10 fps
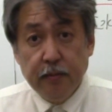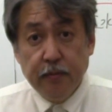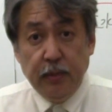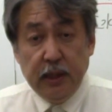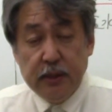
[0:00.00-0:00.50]

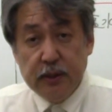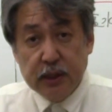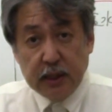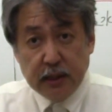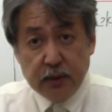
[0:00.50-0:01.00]
水
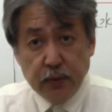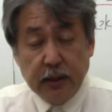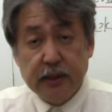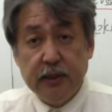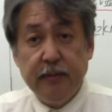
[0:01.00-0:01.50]
しか蒸
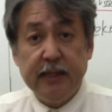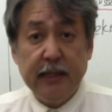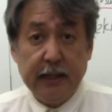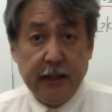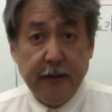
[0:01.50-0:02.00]
発しま
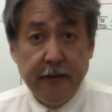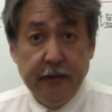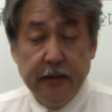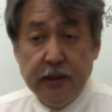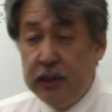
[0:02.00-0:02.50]
せんから。
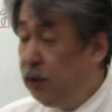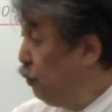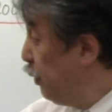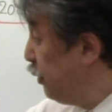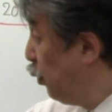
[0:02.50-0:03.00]

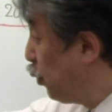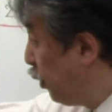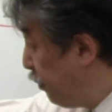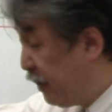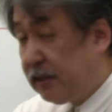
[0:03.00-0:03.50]
塩は
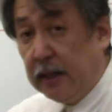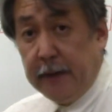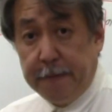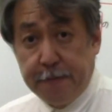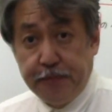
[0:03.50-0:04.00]
残りますか
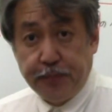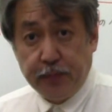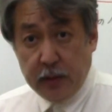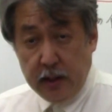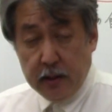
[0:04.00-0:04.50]
ら。
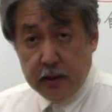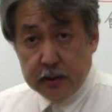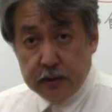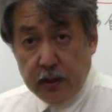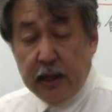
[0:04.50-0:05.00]
ね。
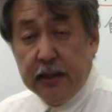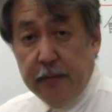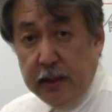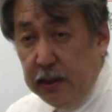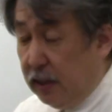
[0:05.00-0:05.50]
それ
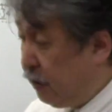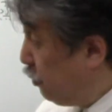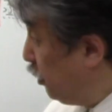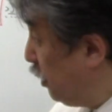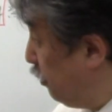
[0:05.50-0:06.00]
頭に入れ
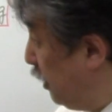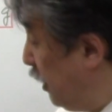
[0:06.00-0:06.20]
といた上